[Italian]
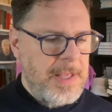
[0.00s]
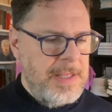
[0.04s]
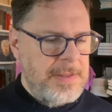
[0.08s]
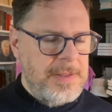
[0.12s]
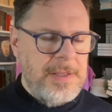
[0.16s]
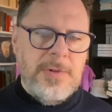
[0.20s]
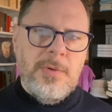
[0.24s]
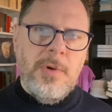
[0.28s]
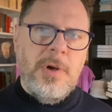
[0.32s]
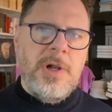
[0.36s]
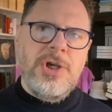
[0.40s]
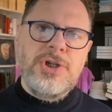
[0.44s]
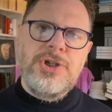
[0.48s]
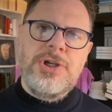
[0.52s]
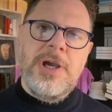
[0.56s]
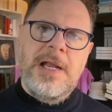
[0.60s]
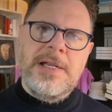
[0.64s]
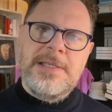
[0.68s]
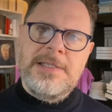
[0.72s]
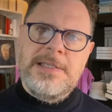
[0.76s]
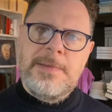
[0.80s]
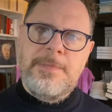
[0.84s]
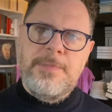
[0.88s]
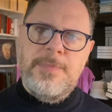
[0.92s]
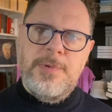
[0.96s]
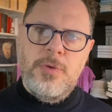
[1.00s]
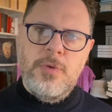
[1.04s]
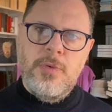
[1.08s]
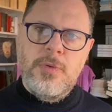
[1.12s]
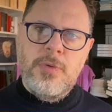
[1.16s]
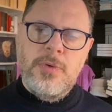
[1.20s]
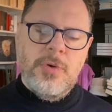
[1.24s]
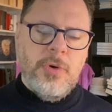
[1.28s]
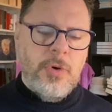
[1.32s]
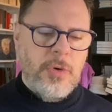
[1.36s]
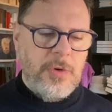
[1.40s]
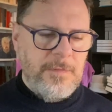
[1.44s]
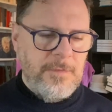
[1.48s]
di non lasciarsi più
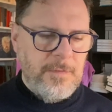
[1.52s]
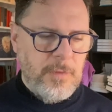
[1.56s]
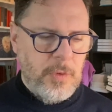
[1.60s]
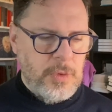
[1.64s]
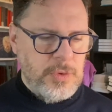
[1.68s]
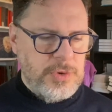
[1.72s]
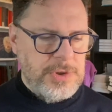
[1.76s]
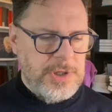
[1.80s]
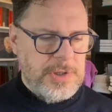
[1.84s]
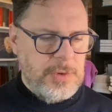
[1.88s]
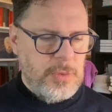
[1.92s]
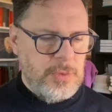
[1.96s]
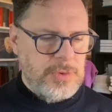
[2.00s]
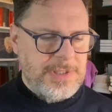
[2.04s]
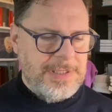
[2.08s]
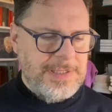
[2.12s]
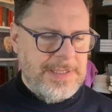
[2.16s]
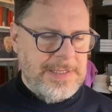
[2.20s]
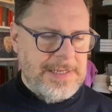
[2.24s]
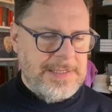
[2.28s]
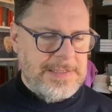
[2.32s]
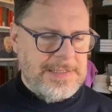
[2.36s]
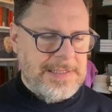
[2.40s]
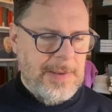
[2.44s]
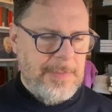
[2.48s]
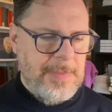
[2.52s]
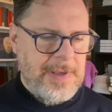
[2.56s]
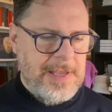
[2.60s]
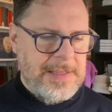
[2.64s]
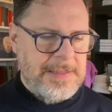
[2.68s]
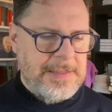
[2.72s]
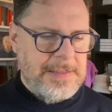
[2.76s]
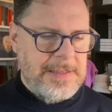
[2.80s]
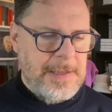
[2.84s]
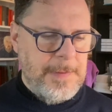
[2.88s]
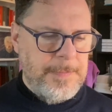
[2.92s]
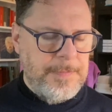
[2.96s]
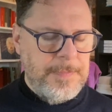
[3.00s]
coinvolgere così
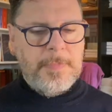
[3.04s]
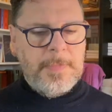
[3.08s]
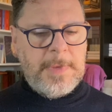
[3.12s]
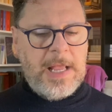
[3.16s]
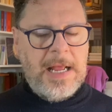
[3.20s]
direttamente.